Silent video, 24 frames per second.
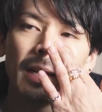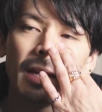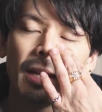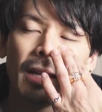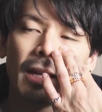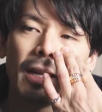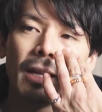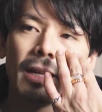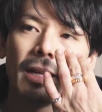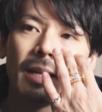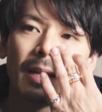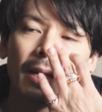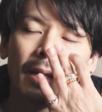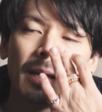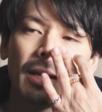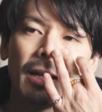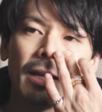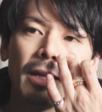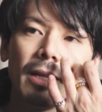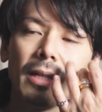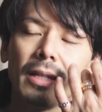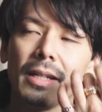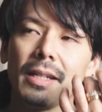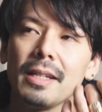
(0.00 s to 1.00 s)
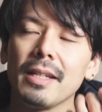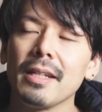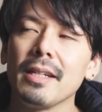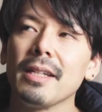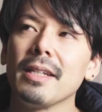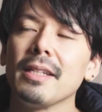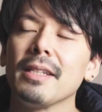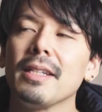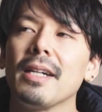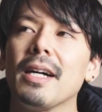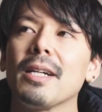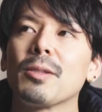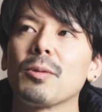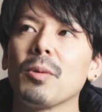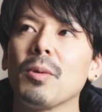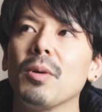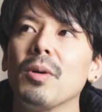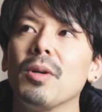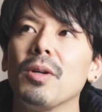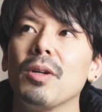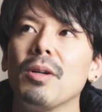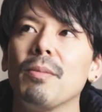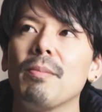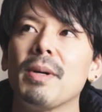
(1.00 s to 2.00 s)
えー、あ
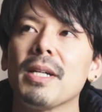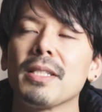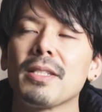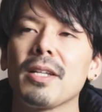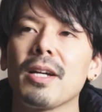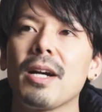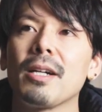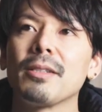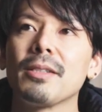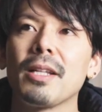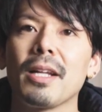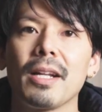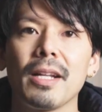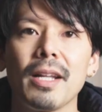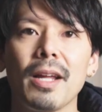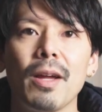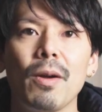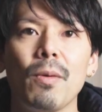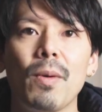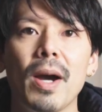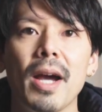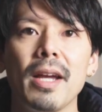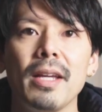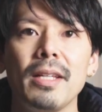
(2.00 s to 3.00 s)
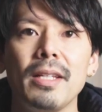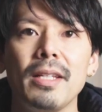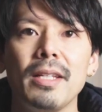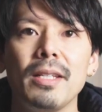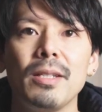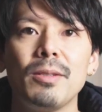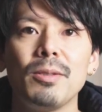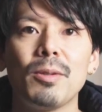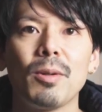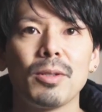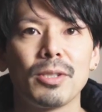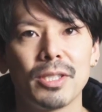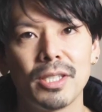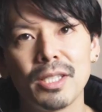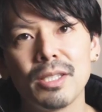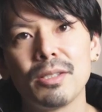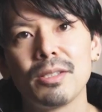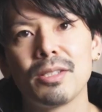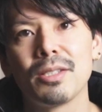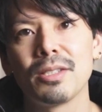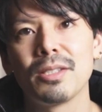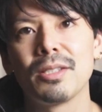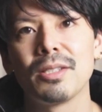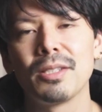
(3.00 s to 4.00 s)
とまあせっかくならね
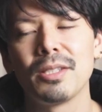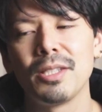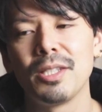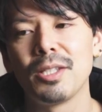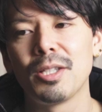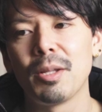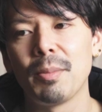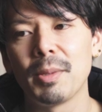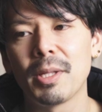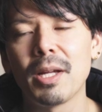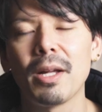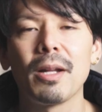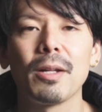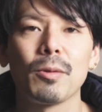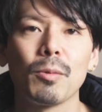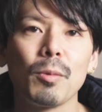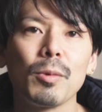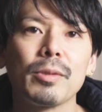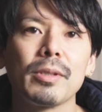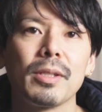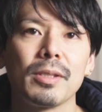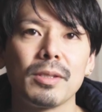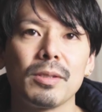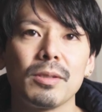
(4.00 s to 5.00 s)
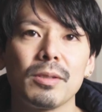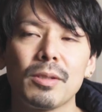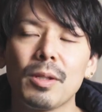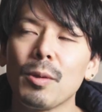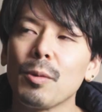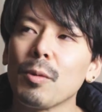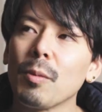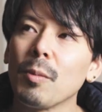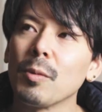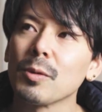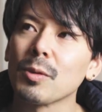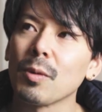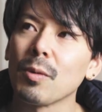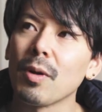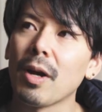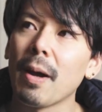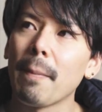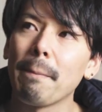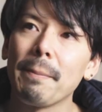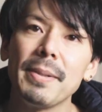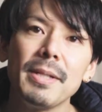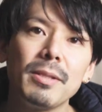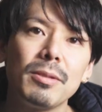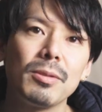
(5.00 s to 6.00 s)
ワイルドシングス行ってみたいなと思ったんです。っていうのもその
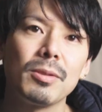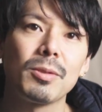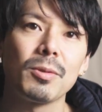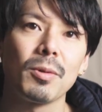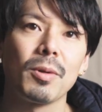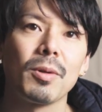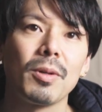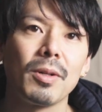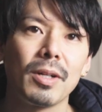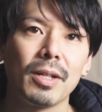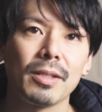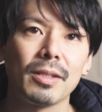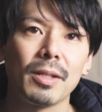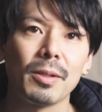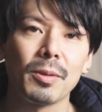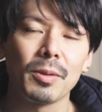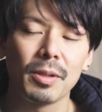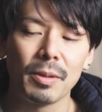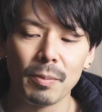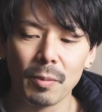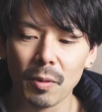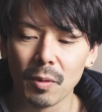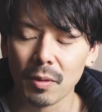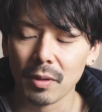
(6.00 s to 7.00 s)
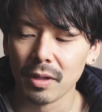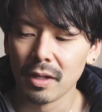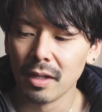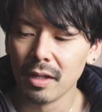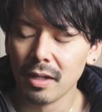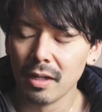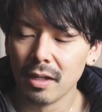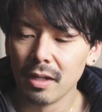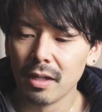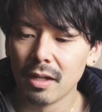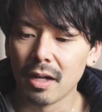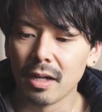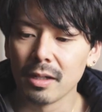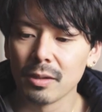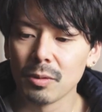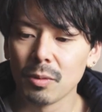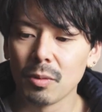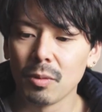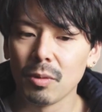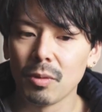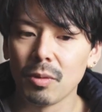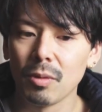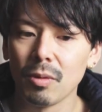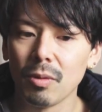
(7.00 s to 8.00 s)
ハッピースーツを買った時もあ
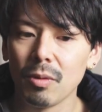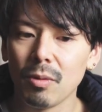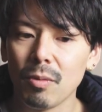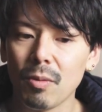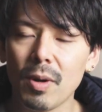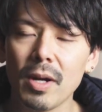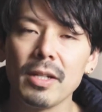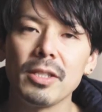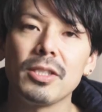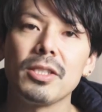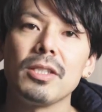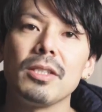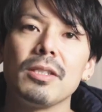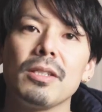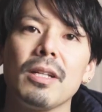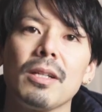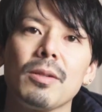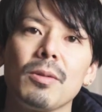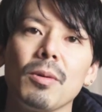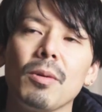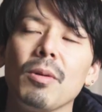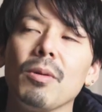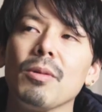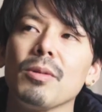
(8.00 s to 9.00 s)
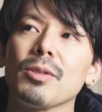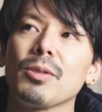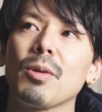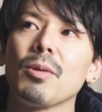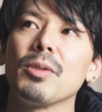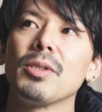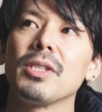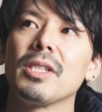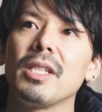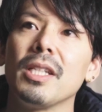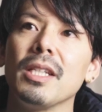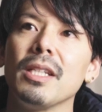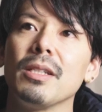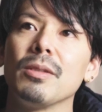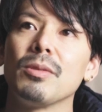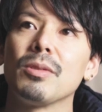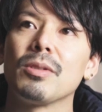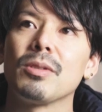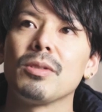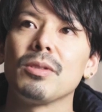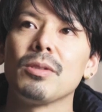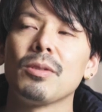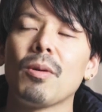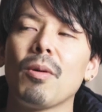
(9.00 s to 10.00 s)
のワイシンだと正直普
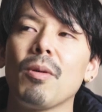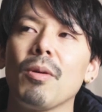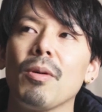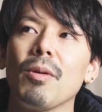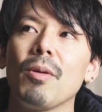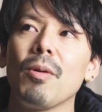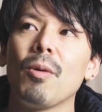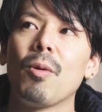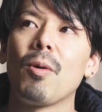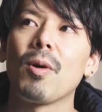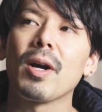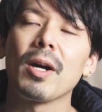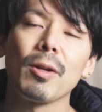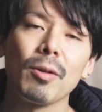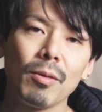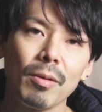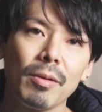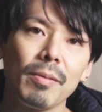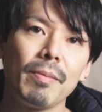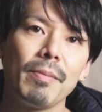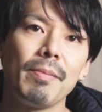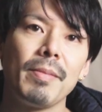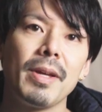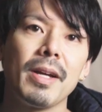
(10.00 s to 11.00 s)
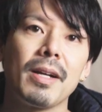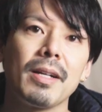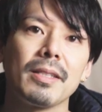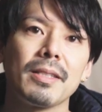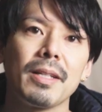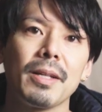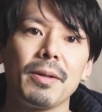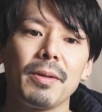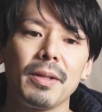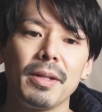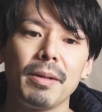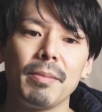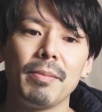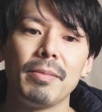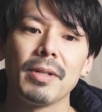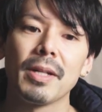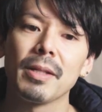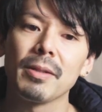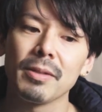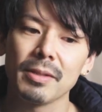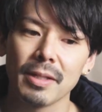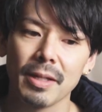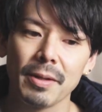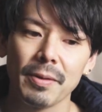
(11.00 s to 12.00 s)
通の他のメーカーさんより
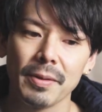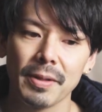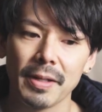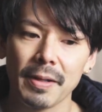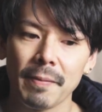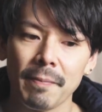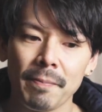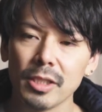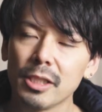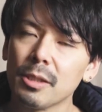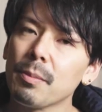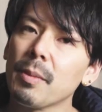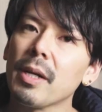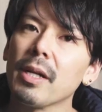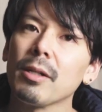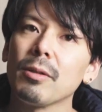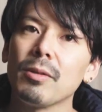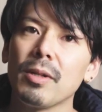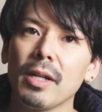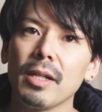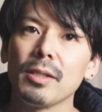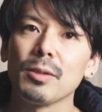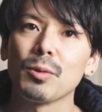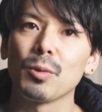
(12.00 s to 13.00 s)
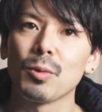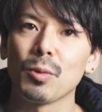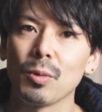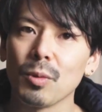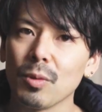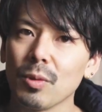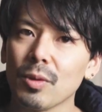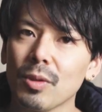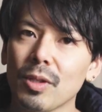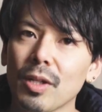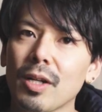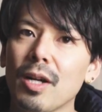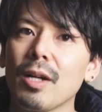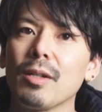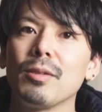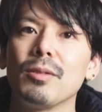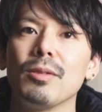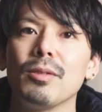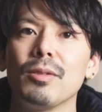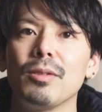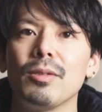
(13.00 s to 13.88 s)
ブランドさんよりいちまんえんぐらいちょっと高く